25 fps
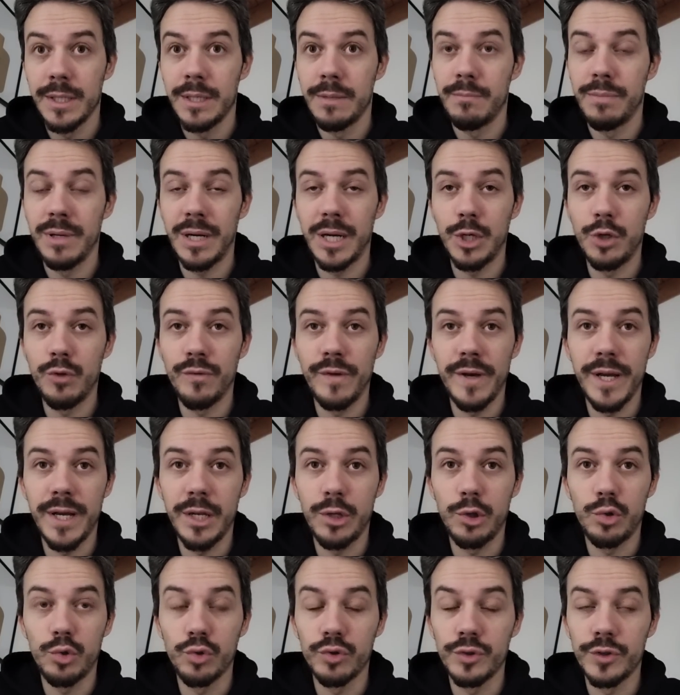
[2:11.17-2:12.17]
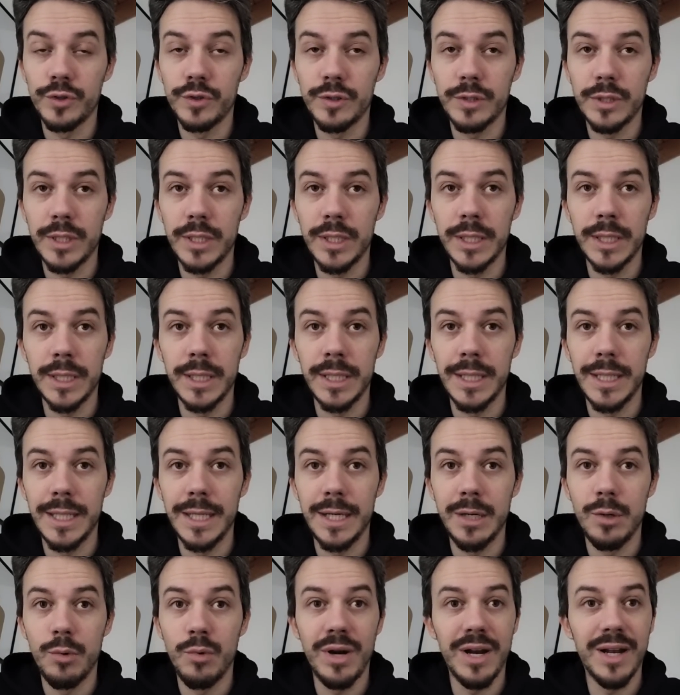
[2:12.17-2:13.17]
per la Juventus, eh,
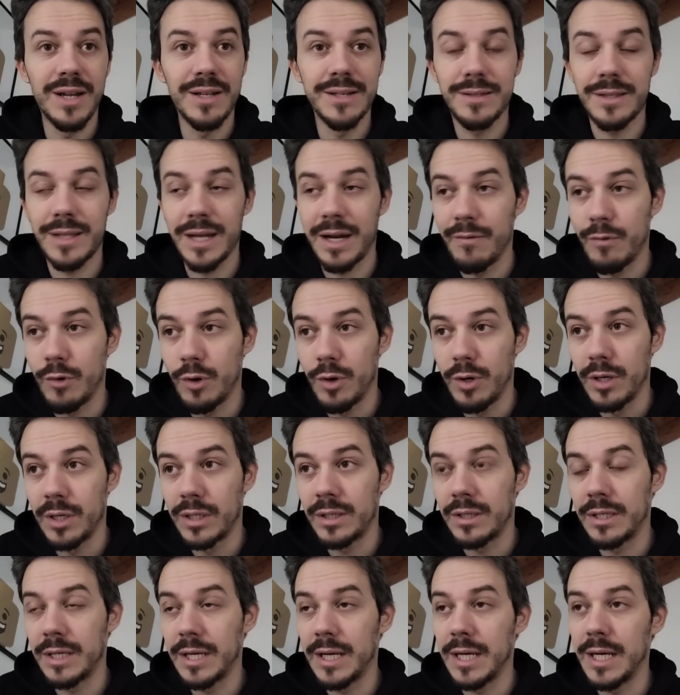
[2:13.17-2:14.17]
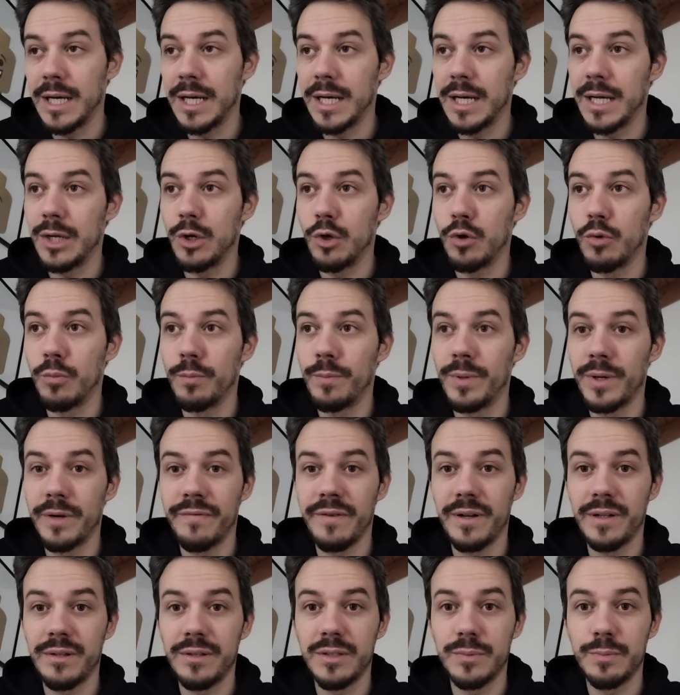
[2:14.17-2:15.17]
un'altra volta non per
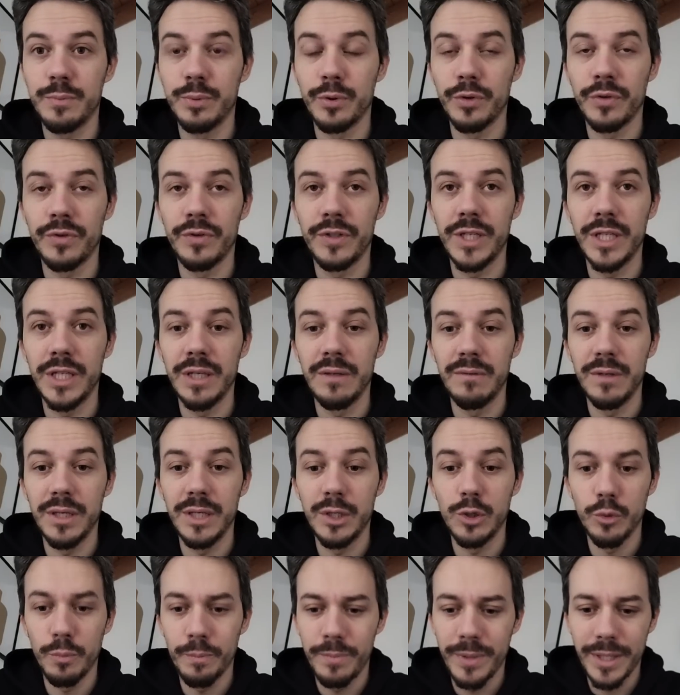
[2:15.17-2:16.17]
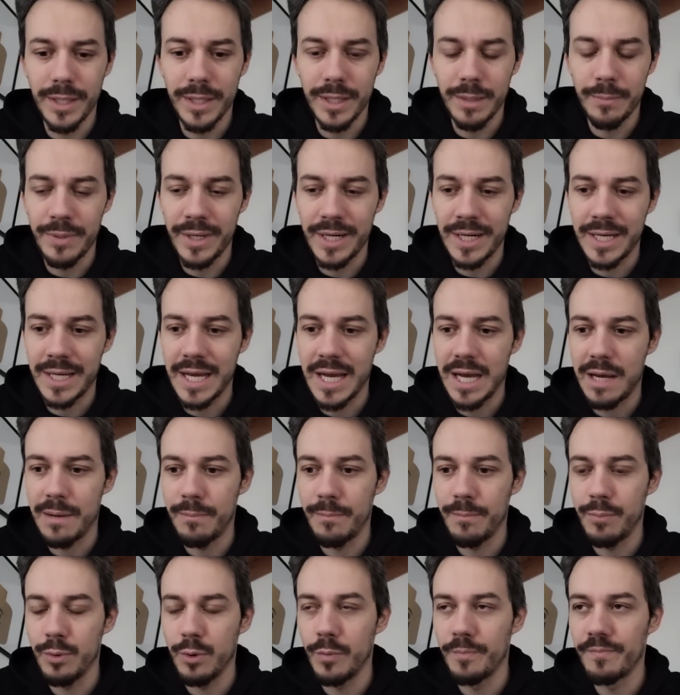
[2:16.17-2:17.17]
fatti sportivi, non per, per
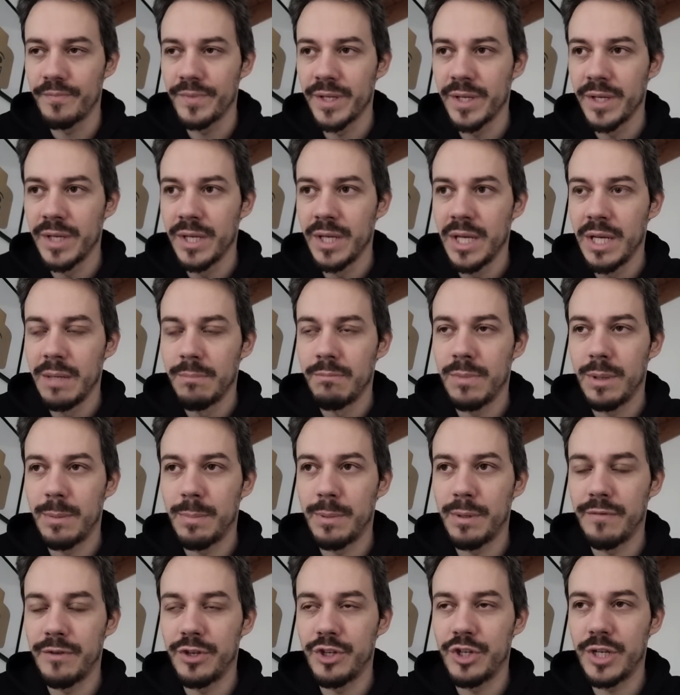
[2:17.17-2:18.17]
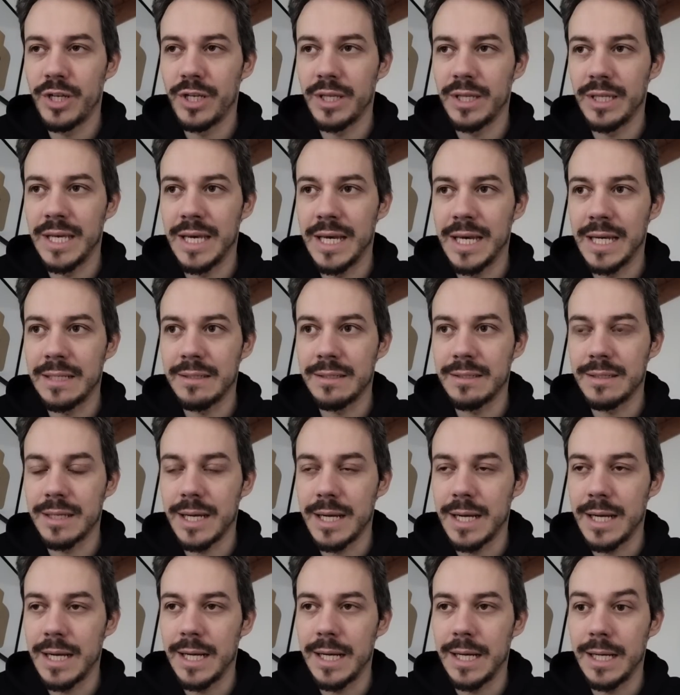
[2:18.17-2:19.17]
campo, ma per vicende
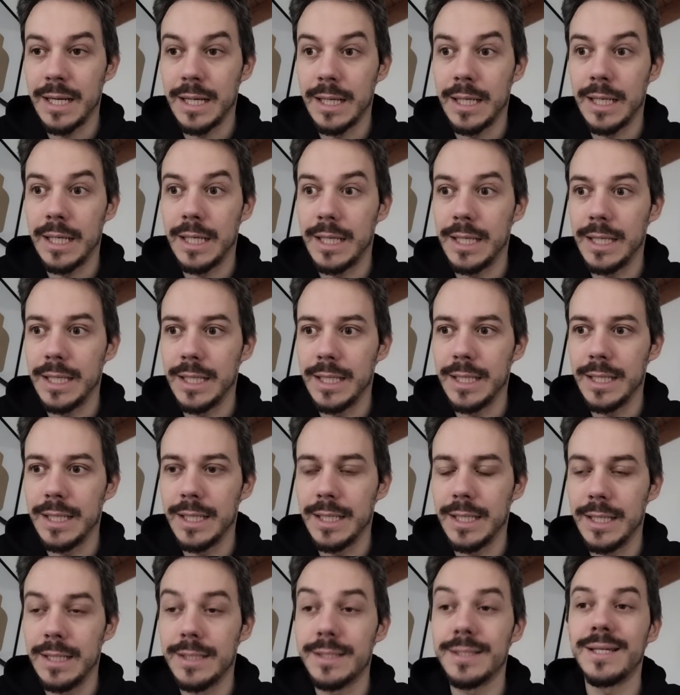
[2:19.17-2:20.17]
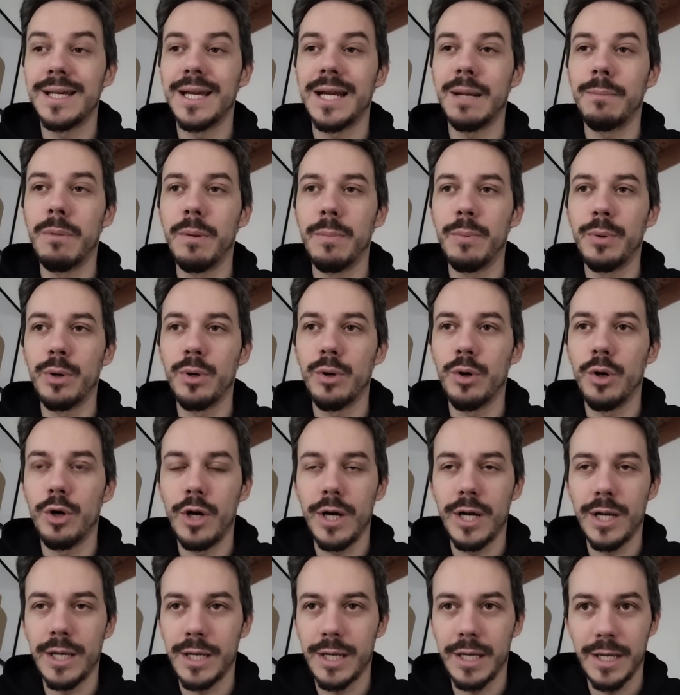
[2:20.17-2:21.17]
extra, sarebbe però
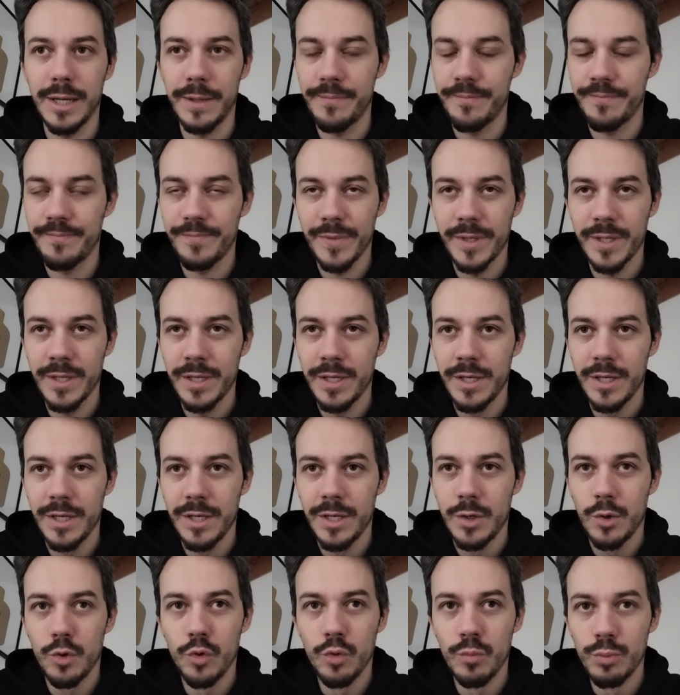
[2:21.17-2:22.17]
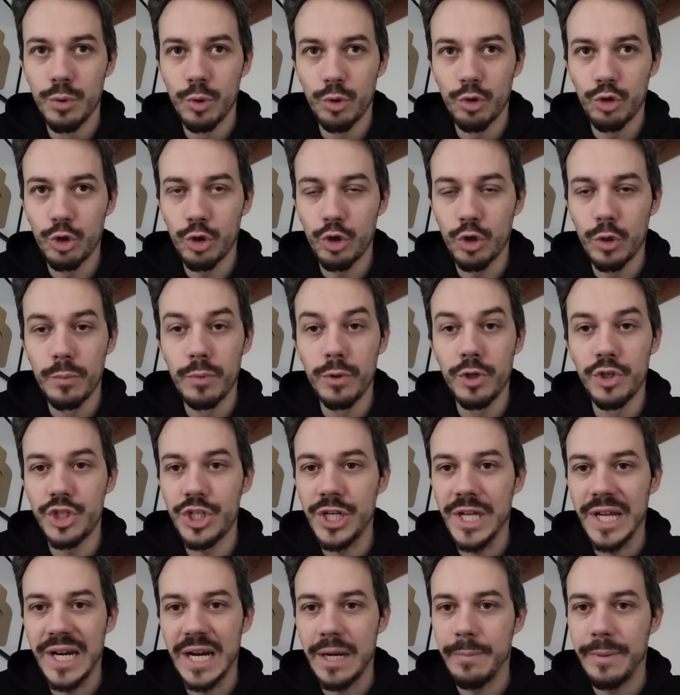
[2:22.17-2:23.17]
anche un brutto colpo in
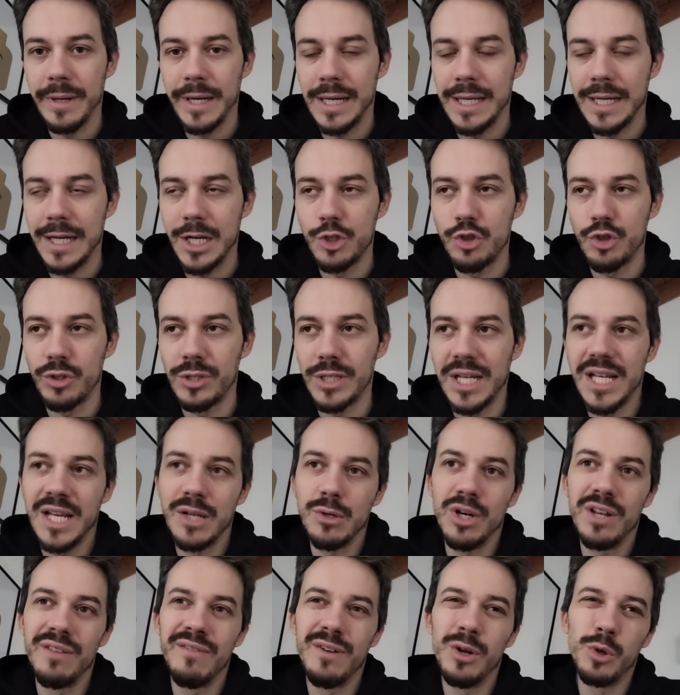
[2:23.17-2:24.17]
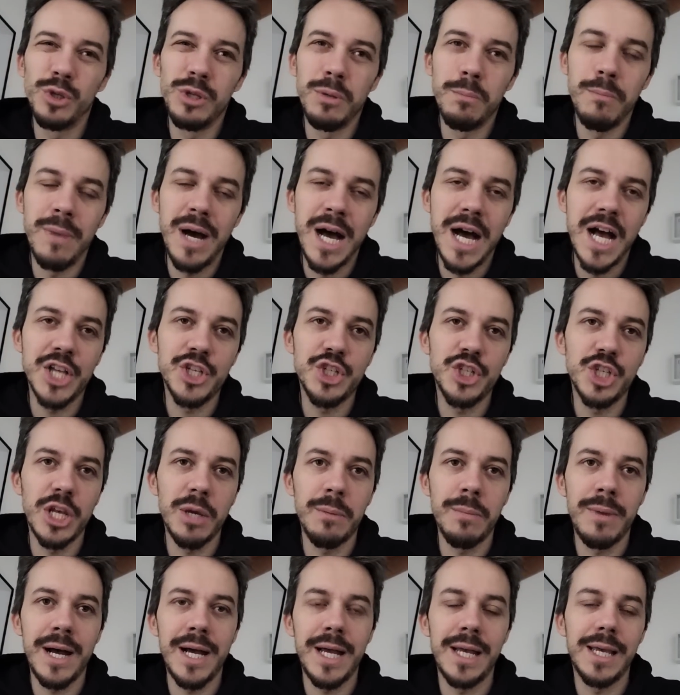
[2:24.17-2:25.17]
generale per il calcio italiano a livello di immagine,
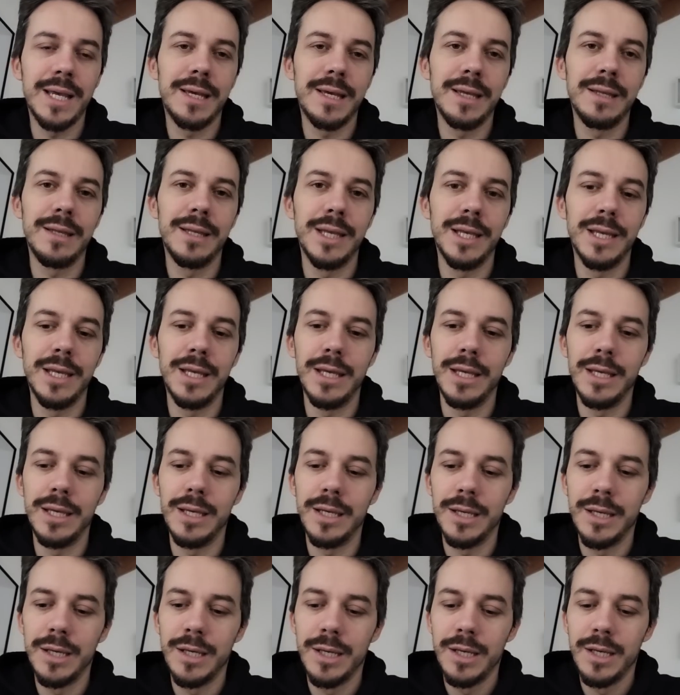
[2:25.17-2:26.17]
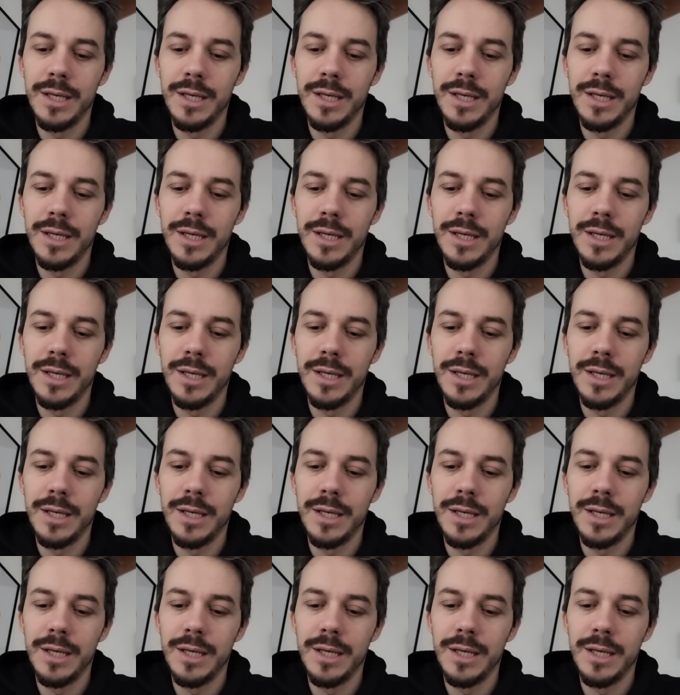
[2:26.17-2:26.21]
ma anche di,